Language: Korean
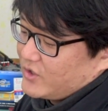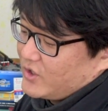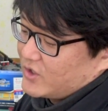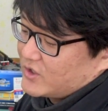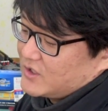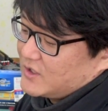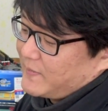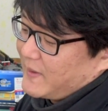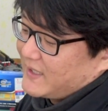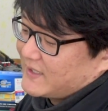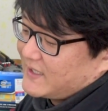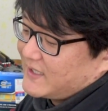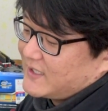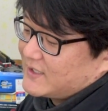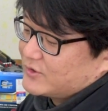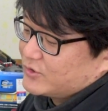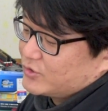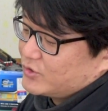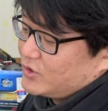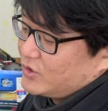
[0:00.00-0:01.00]
열을
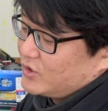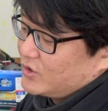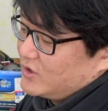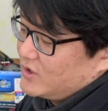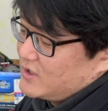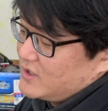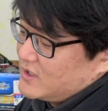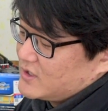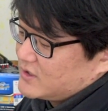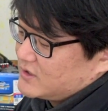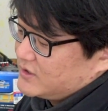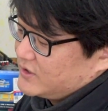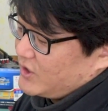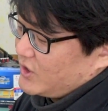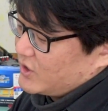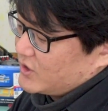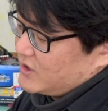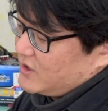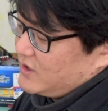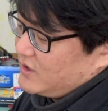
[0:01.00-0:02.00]
받아가지고 그
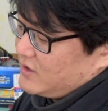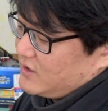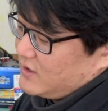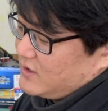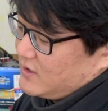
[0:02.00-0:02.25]
열을